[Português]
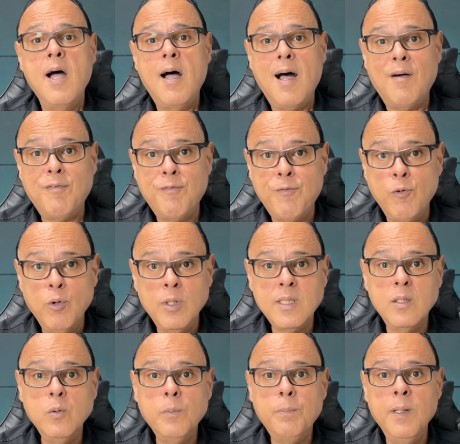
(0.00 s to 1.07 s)
a
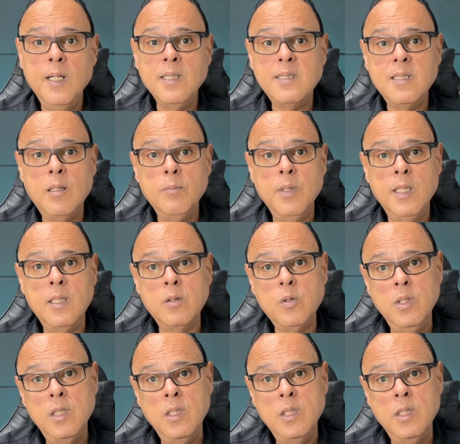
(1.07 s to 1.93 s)
força do pensamento.